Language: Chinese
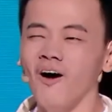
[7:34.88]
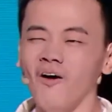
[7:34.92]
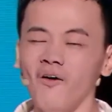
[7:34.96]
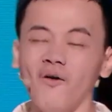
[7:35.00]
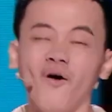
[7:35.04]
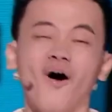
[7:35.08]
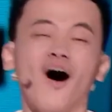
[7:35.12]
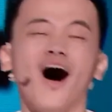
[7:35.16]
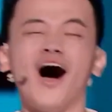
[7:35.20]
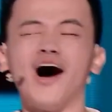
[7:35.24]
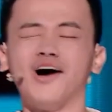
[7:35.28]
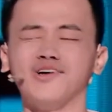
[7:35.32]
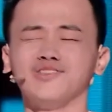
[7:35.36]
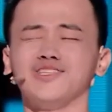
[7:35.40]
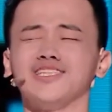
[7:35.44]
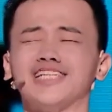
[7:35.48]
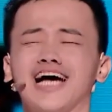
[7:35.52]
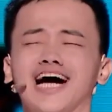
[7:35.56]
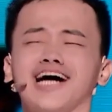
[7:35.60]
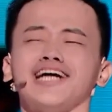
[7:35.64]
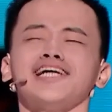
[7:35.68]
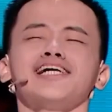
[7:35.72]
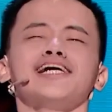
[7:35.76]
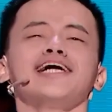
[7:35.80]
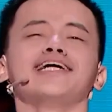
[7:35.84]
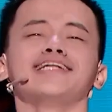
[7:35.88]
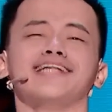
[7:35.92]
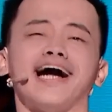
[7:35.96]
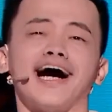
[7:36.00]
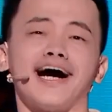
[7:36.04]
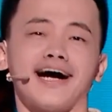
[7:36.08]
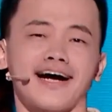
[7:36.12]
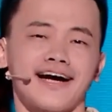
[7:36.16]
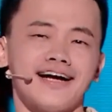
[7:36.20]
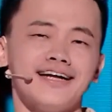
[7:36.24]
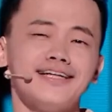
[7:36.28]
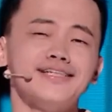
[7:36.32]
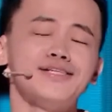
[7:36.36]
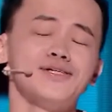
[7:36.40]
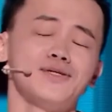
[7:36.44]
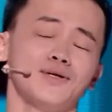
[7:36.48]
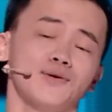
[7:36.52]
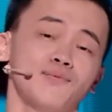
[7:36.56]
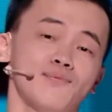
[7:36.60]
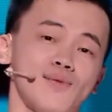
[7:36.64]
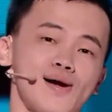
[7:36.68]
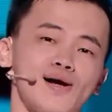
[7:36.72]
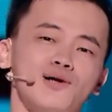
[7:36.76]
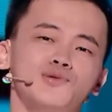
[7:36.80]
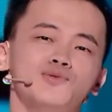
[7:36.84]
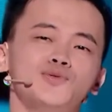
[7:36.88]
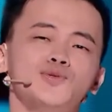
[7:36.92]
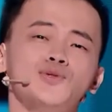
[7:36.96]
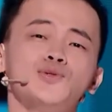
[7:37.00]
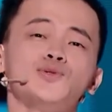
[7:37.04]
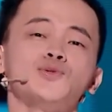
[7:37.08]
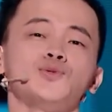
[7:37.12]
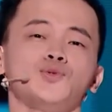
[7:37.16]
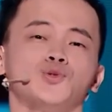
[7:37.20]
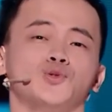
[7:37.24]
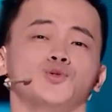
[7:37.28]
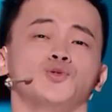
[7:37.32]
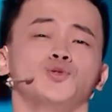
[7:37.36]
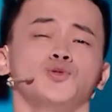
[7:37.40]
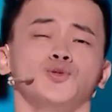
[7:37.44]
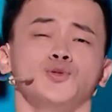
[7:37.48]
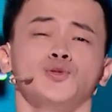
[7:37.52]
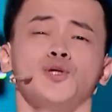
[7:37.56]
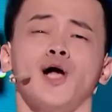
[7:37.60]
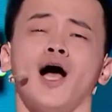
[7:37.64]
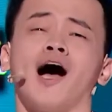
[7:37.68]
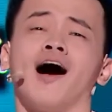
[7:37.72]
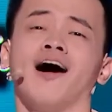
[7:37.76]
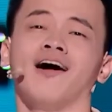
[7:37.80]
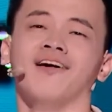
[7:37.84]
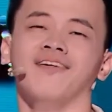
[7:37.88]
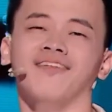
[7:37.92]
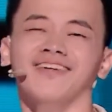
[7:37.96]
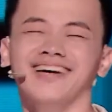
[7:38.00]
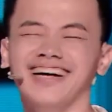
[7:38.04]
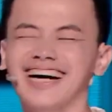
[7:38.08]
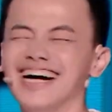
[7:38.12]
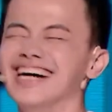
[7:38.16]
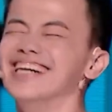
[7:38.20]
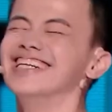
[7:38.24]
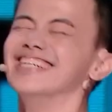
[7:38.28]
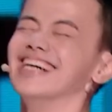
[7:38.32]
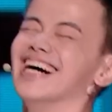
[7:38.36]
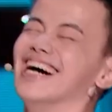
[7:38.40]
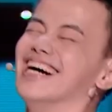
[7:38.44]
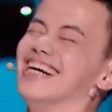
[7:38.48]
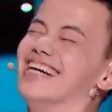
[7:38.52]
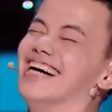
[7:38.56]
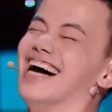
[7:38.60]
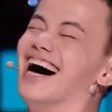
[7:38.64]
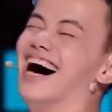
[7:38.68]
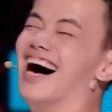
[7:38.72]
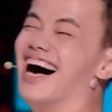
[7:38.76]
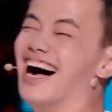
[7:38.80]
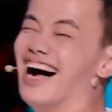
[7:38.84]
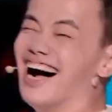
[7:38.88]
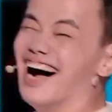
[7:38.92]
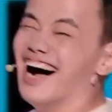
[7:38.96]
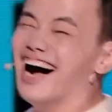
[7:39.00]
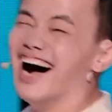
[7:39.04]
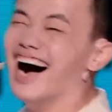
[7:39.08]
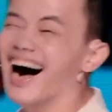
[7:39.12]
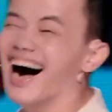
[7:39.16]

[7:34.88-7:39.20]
我好想演啊，看有没有剧组需要。对，这个